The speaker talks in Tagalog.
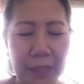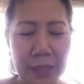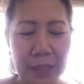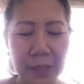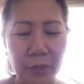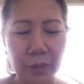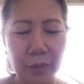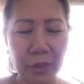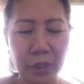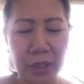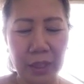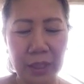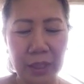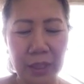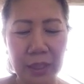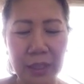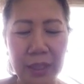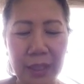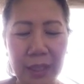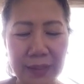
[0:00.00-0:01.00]
he or
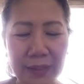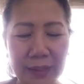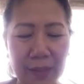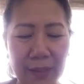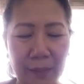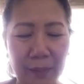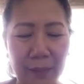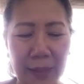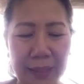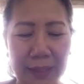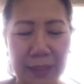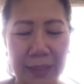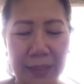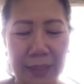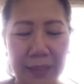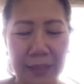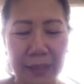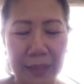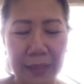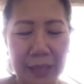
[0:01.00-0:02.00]
she has
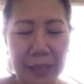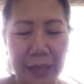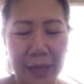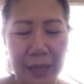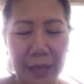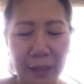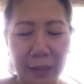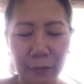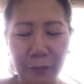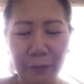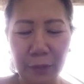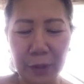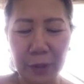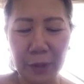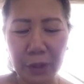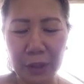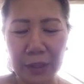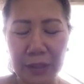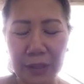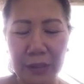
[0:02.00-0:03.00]
committed.
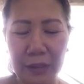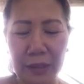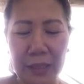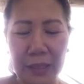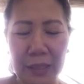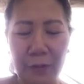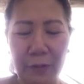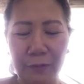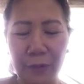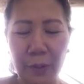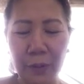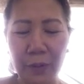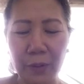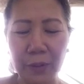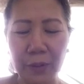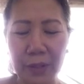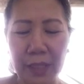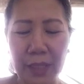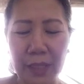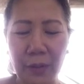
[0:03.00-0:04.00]
Unfortunately,
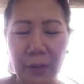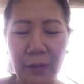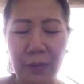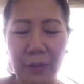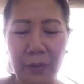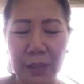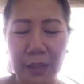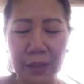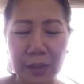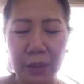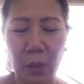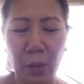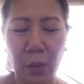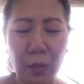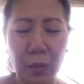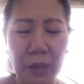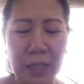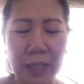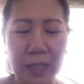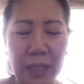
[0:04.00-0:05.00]
focusing on this
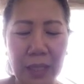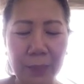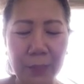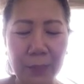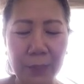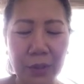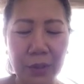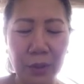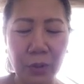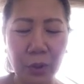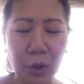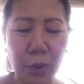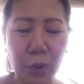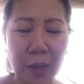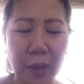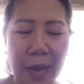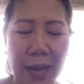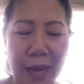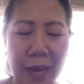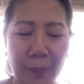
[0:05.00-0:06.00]
only keeps you
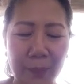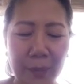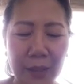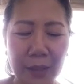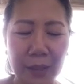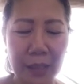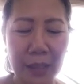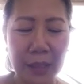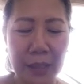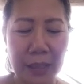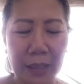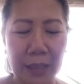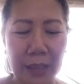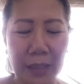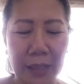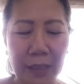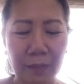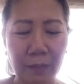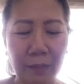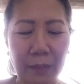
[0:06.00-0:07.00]
trapped
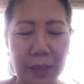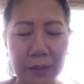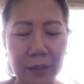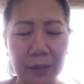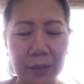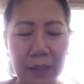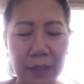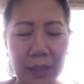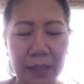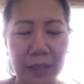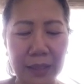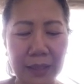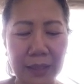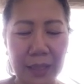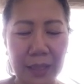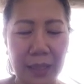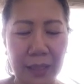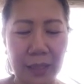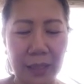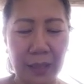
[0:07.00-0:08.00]
in bitterness
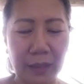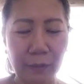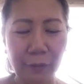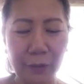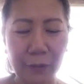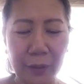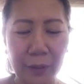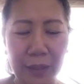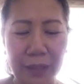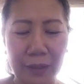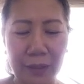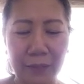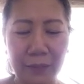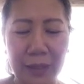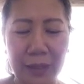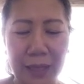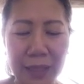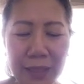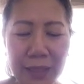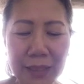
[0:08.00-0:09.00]
and
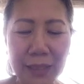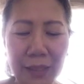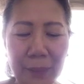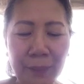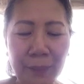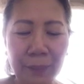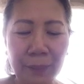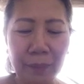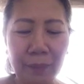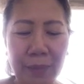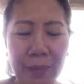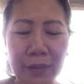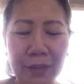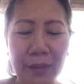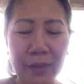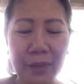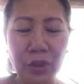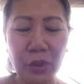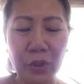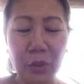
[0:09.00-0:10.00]
unforgiveness
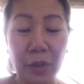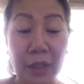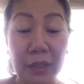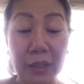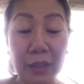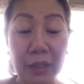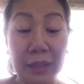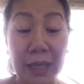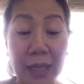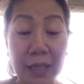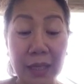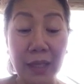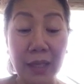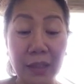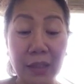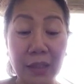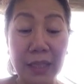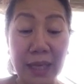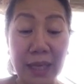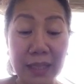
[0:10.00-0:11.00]
because you are
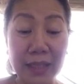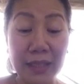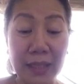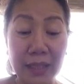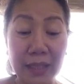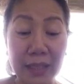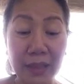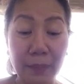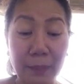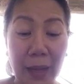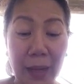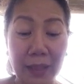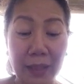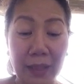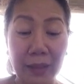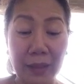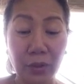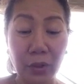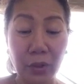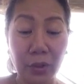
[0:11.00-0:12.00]
taking justice back
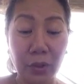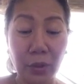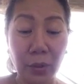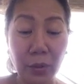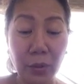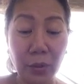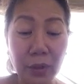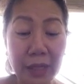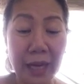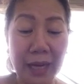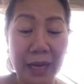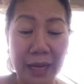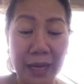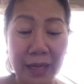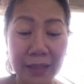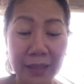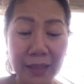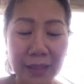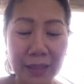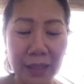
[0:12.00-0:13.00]
into your own
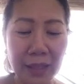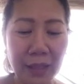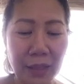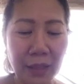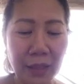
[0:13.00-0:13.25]
hands